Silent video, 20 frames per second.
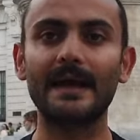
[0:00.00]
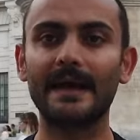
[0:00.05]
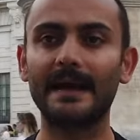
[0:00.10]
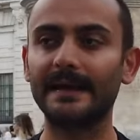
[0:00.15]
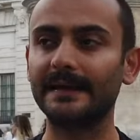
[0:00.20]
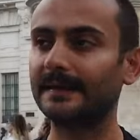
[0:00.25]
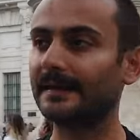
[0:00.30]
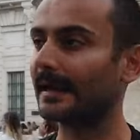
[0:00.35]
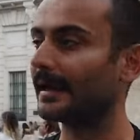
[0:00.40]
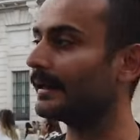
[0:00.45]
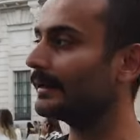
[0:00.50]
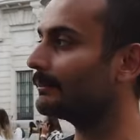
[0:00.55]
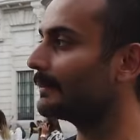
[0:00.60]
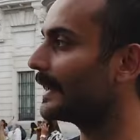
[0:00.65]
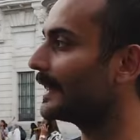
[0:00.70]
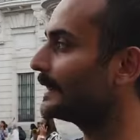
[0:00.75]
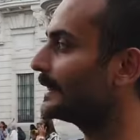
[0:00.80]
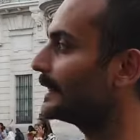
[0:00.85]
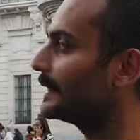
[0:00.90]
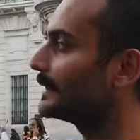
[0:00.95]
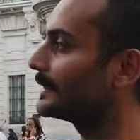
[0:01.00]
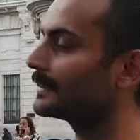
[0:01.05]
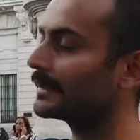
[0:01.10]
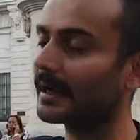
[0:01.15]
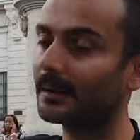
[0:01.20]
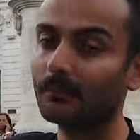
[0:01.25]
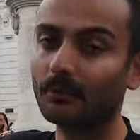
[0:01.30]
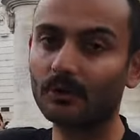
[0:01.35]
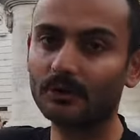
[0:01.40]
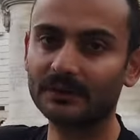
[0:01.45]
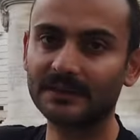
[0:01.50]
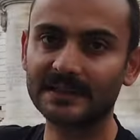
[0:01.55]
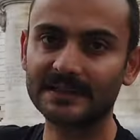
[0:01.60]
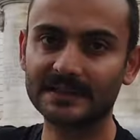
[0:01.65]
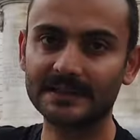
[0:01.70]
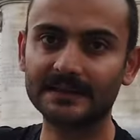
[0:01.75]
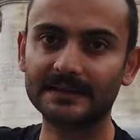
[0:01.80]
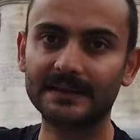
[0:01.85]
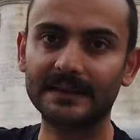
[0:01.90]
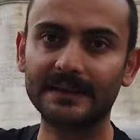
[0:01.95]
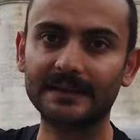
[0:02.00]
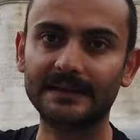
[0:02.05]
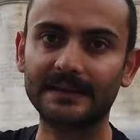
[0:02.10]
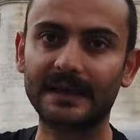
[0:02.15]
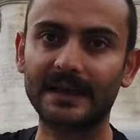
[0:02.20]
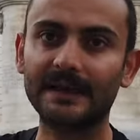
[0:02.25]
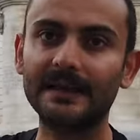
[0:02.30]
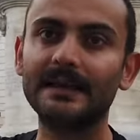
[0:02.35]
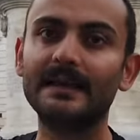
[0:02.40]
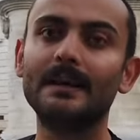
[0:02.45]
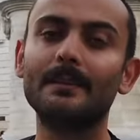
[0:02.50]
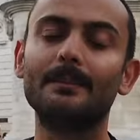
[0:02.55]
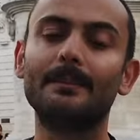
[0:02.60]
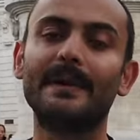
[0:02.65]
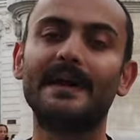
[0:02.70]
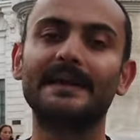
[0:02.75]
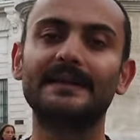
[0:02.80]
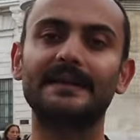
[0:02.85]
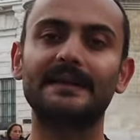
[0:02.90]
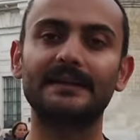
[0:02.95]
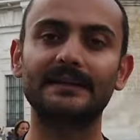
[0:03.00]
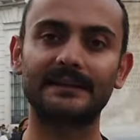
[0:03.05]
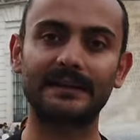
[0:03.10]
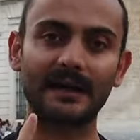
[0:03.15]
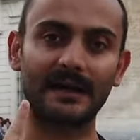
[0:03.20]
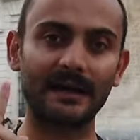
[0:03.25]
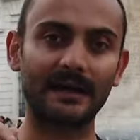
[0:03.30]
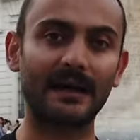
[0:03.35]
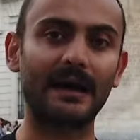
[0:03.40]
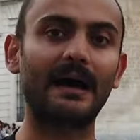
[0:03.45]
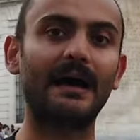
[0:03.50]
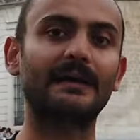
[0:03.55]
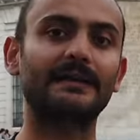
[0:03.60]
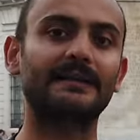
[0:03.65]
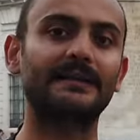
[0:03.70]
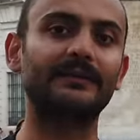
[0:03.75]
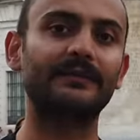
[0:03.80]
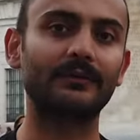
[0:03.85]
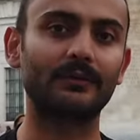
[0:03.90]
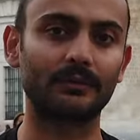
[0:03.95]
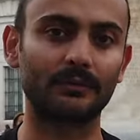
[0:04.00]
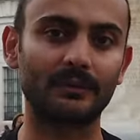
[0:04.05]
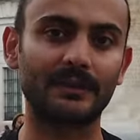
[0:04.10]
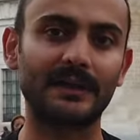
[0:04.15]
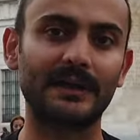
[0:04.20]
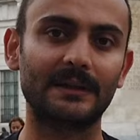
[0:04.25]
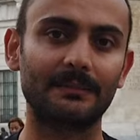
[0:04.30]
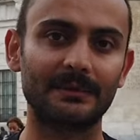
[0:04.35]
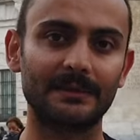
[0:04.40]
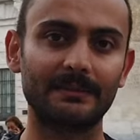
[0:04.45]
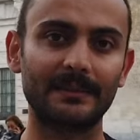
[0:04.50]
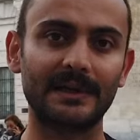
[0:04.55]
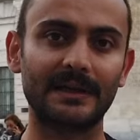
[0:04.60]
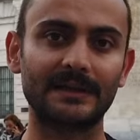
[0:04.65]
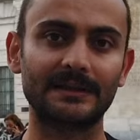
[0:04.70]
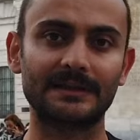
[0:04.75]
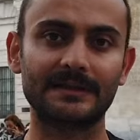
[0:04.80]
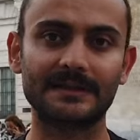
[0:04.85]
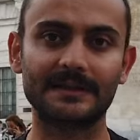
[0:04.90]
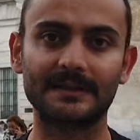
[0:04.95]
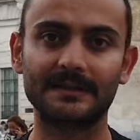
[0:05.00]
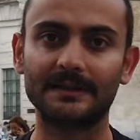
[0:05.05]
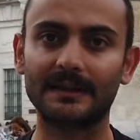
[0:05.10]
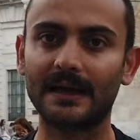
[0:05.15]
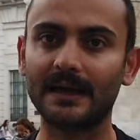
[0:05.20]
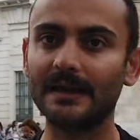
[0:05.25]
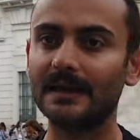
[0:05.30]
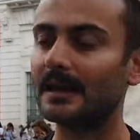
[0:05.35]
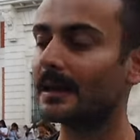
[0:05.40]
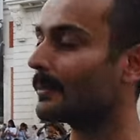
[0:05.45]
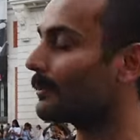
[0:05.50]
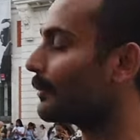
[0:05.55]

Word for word: heykel meydanın tam ortasındayken meydanı daha aktif kullanabilmek açısından